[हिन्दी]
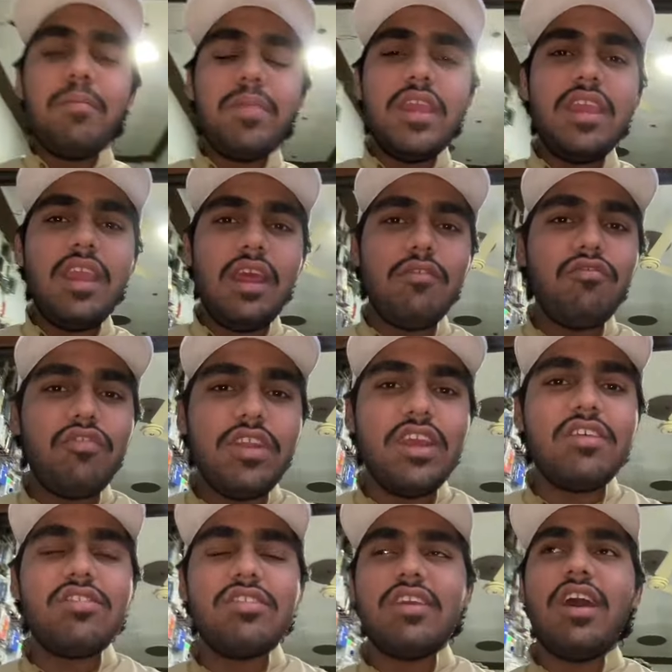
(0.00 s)
अभी
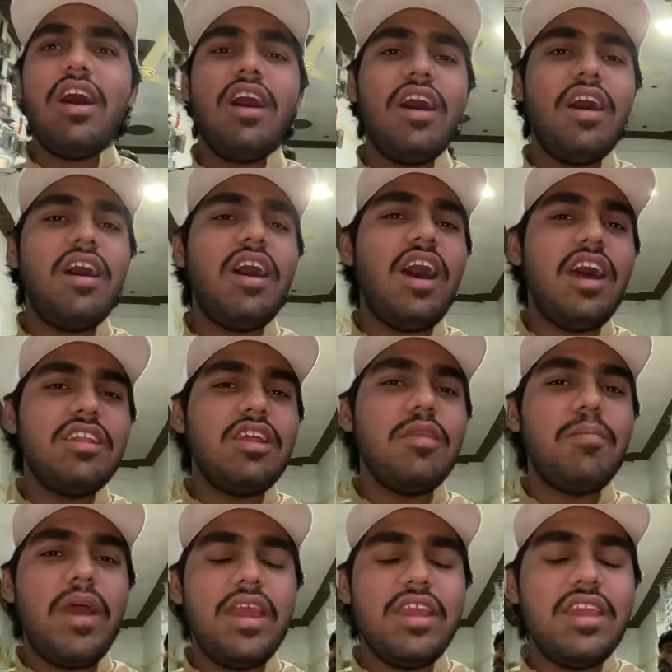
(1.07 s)
इन्फिनिक्स का आदिल
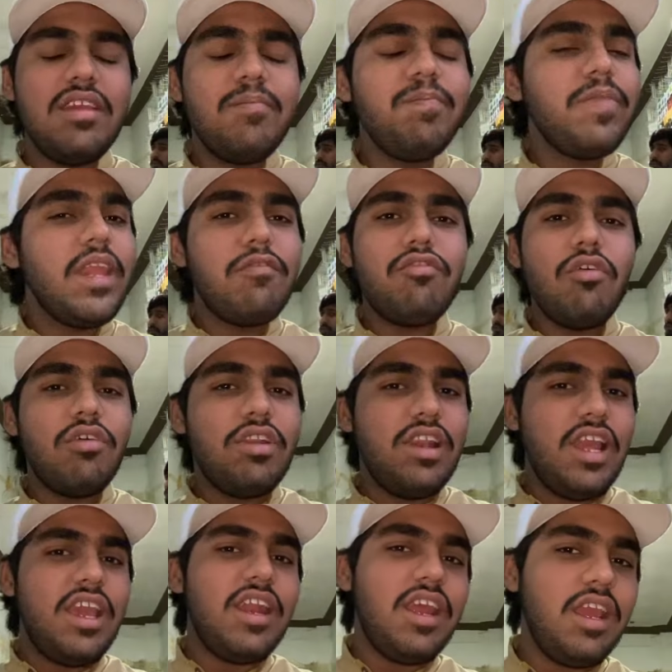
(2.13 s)
भाई फ़ोन
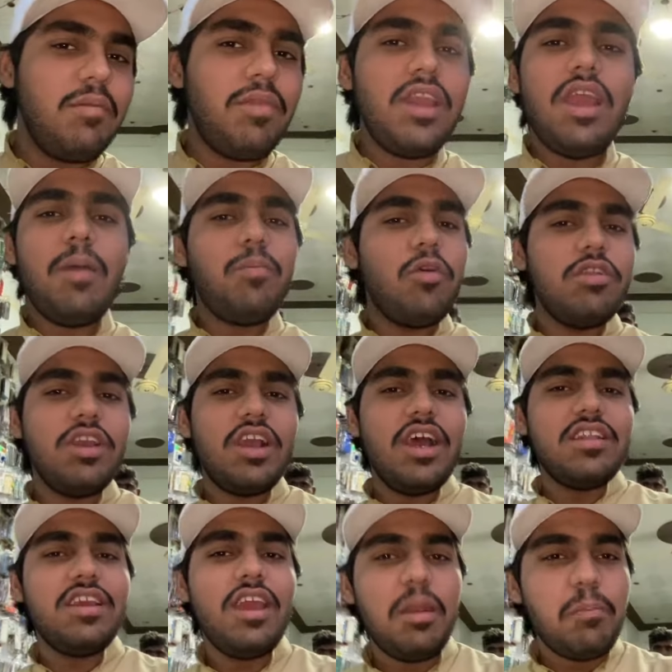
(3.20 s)
ले रहे हैं भाई आपको
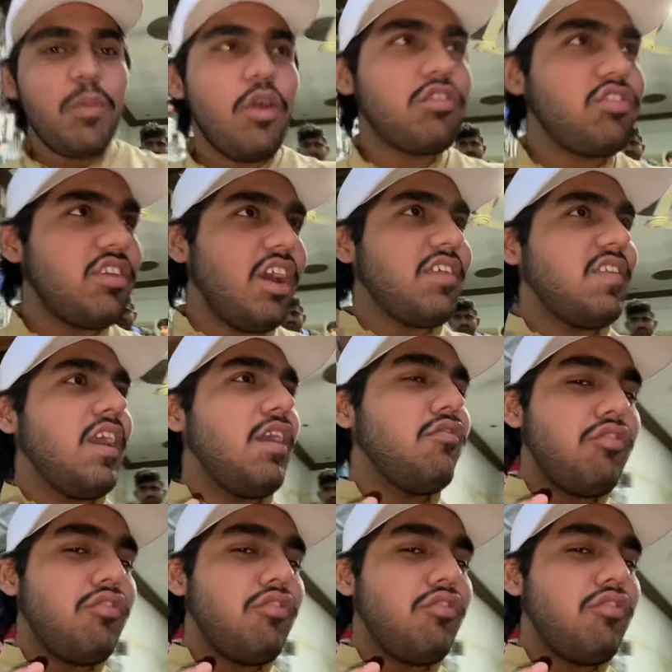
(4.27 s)
दिखाते हैं अनबॉक्स करते हैं